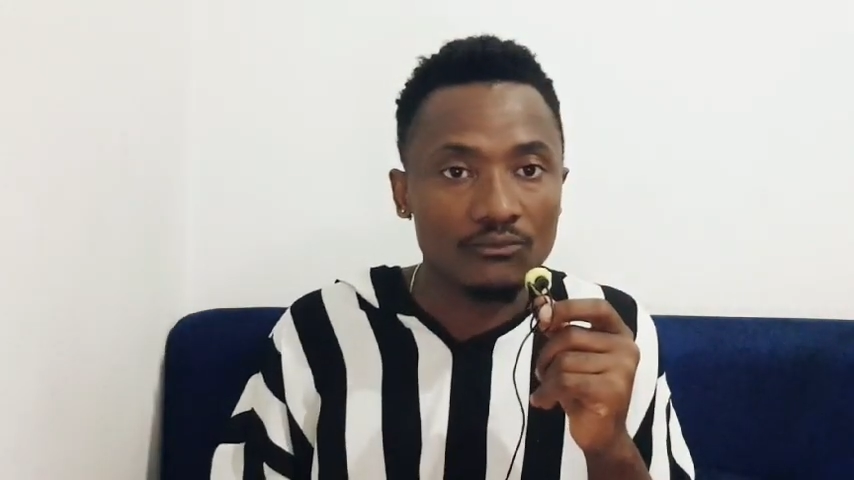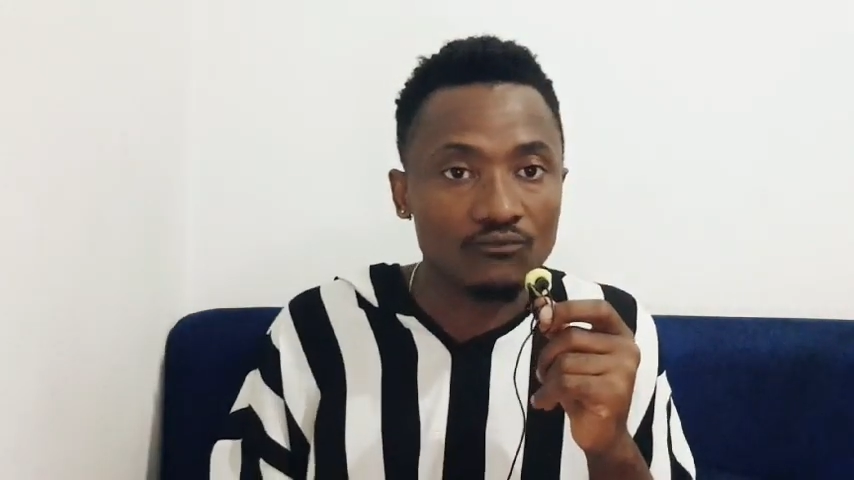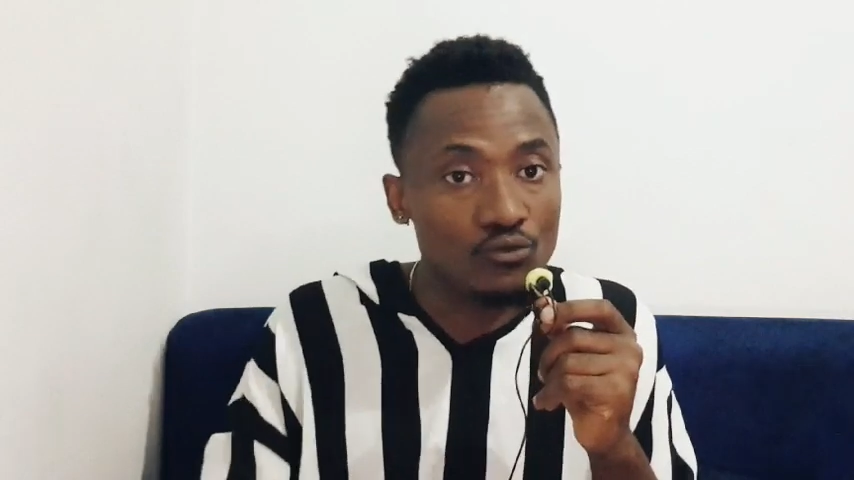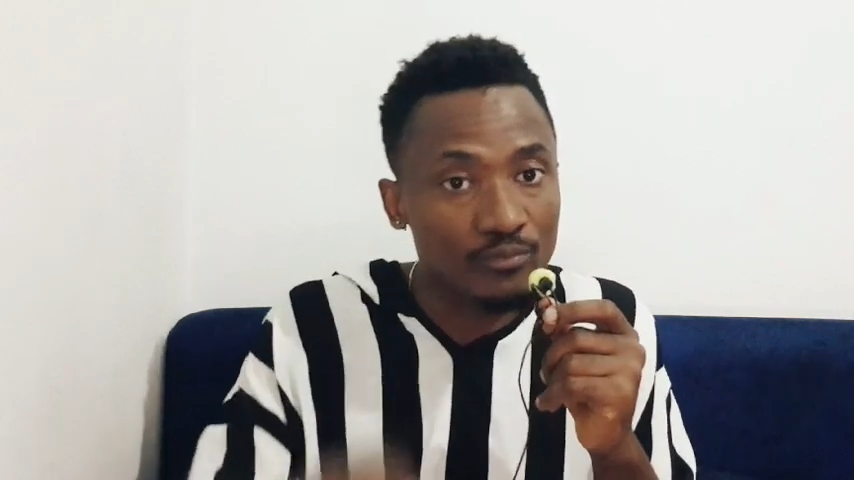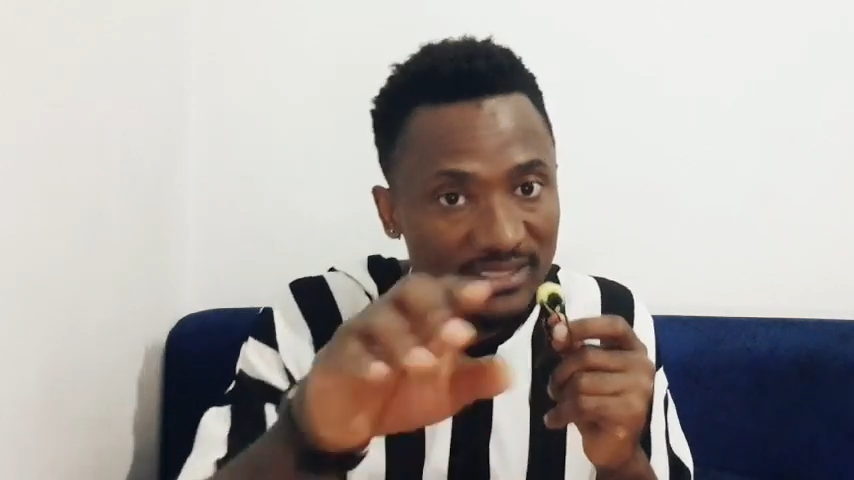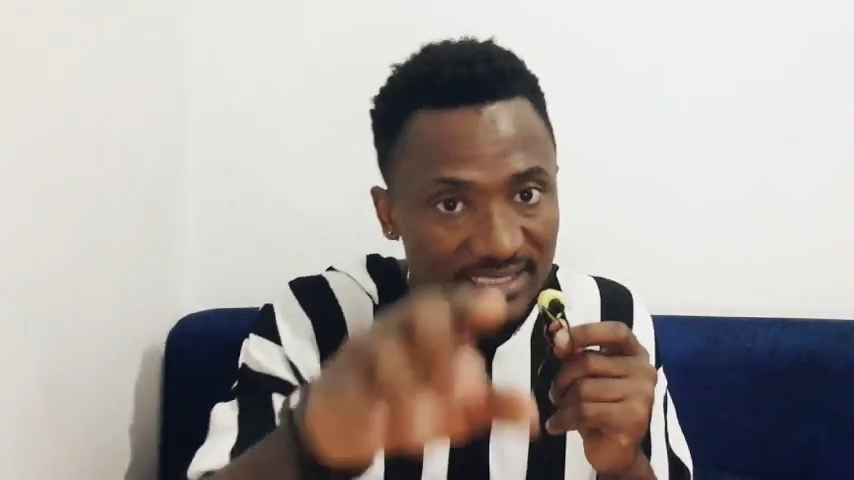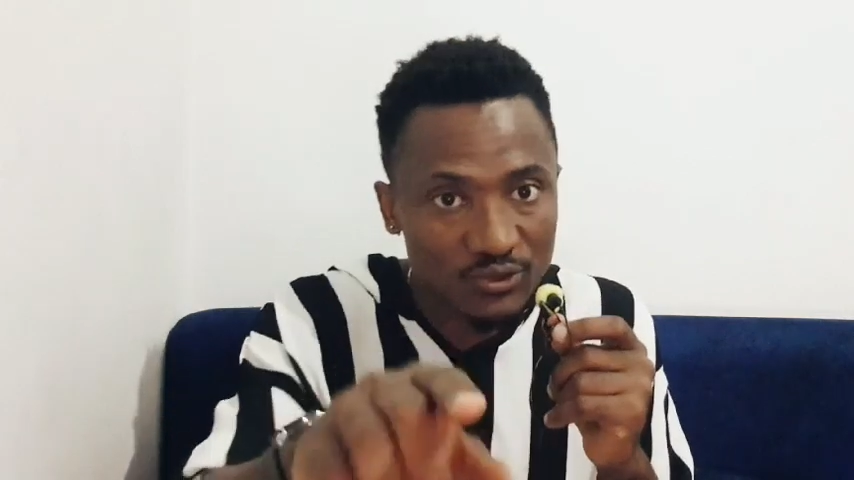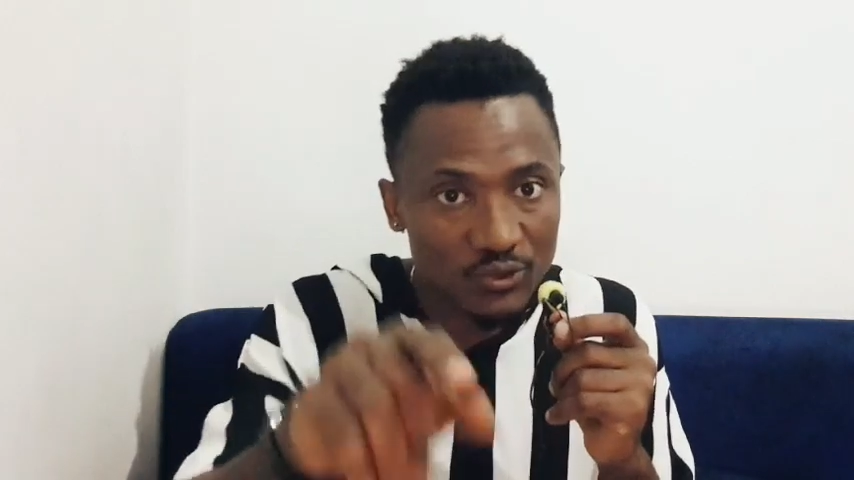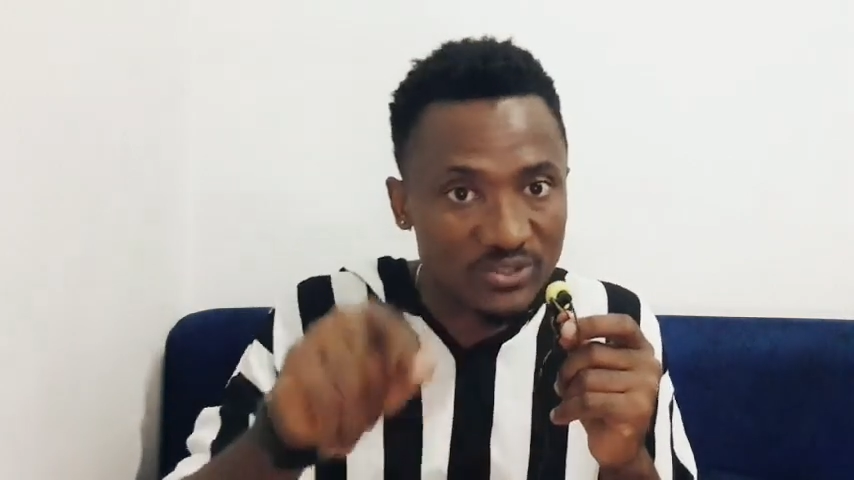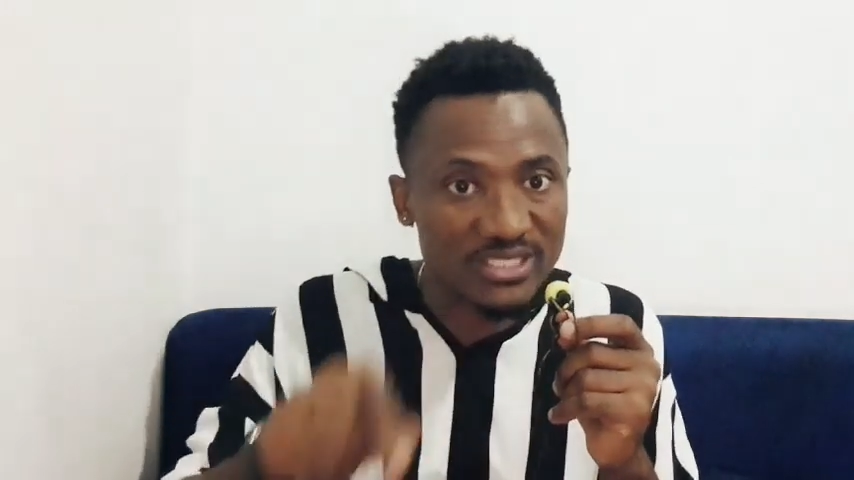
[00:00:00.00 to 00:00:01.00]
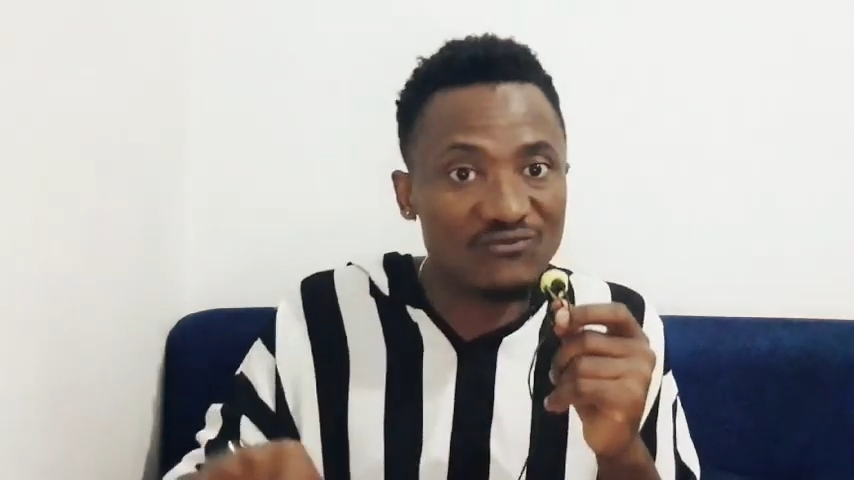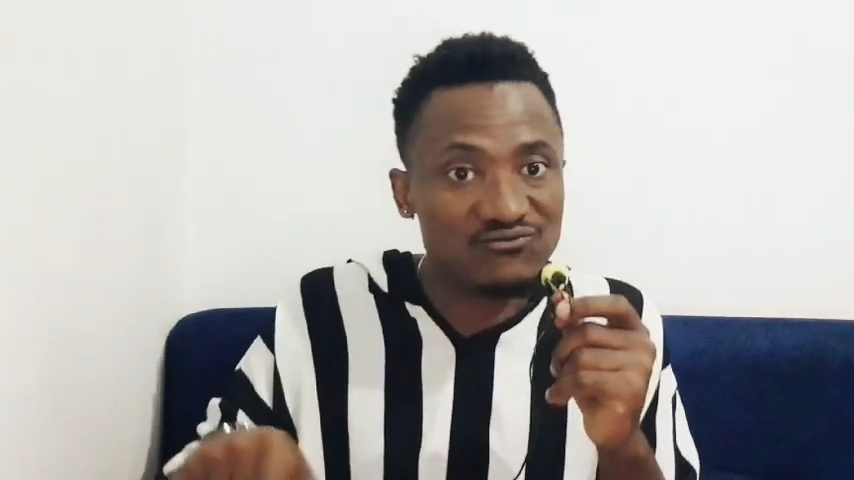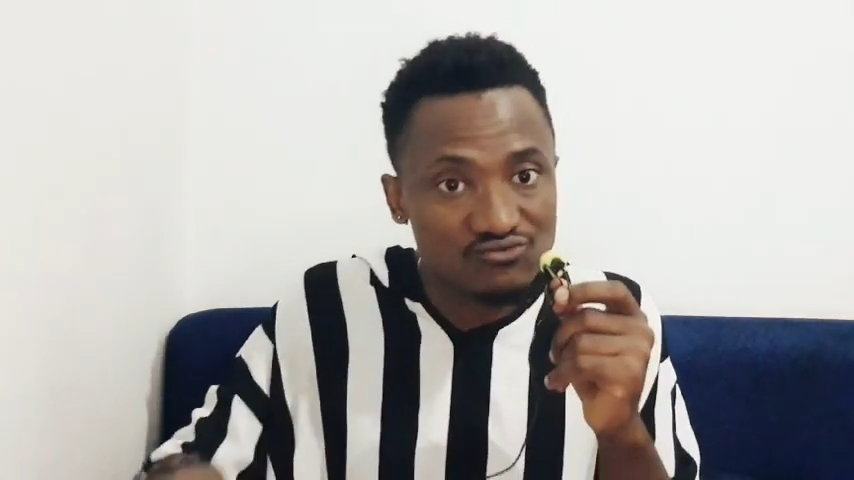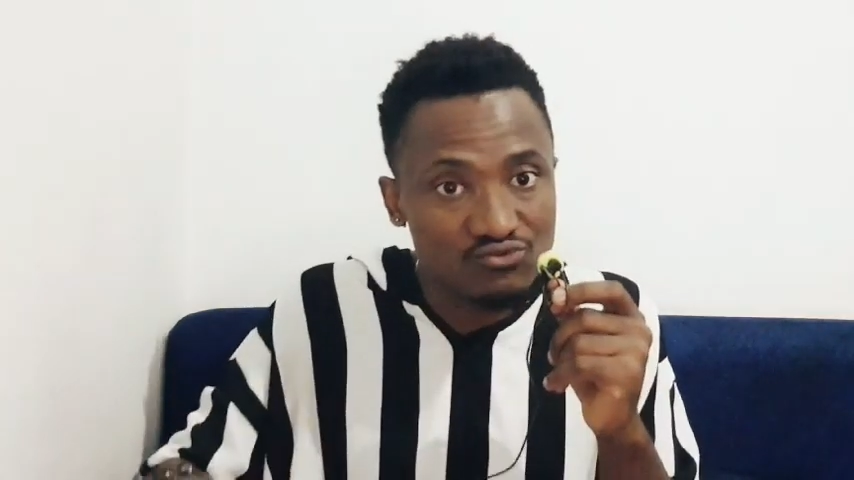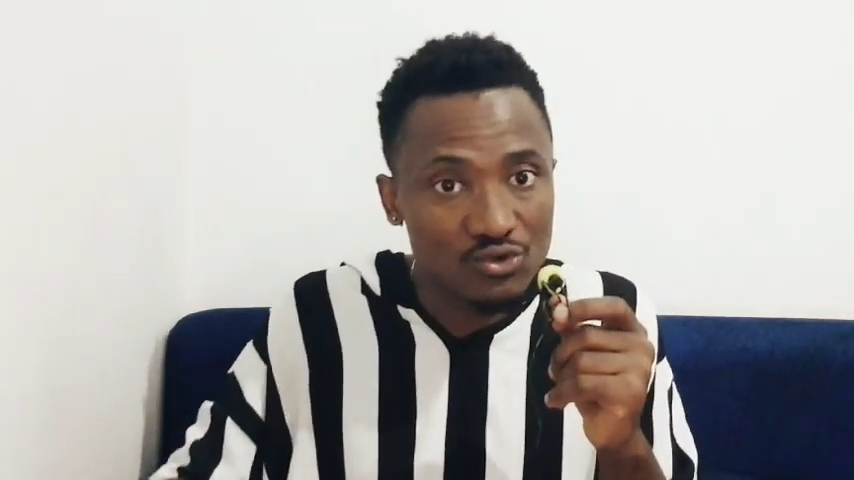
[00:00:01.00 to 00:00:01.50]
Vous pensez que c'est
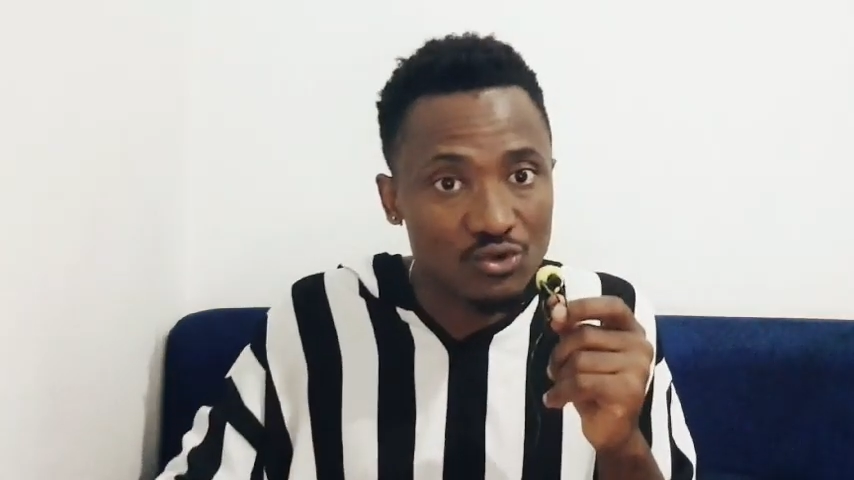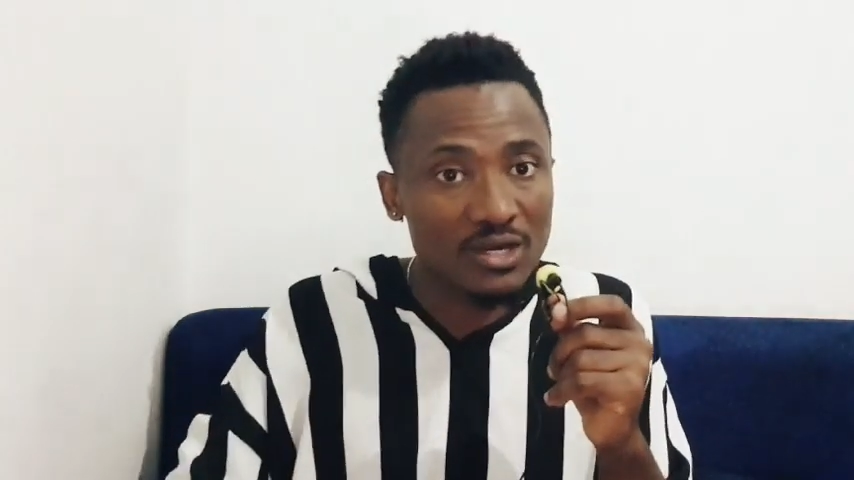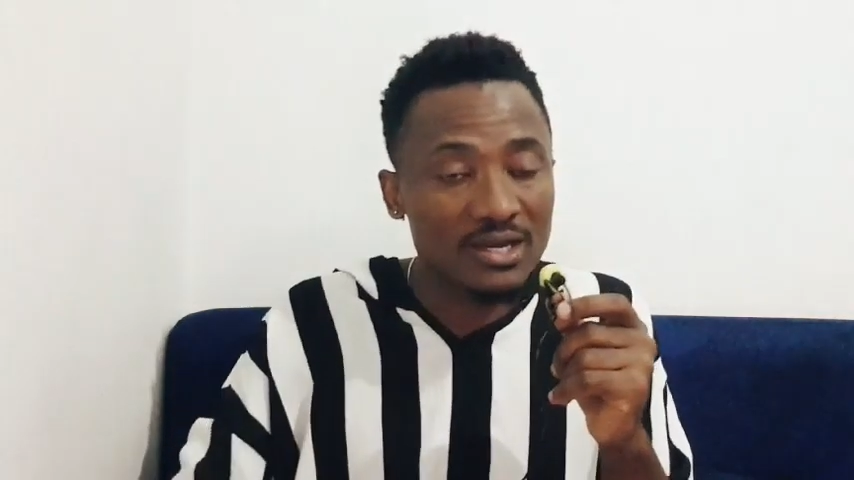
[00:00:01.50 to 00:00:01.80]
vous,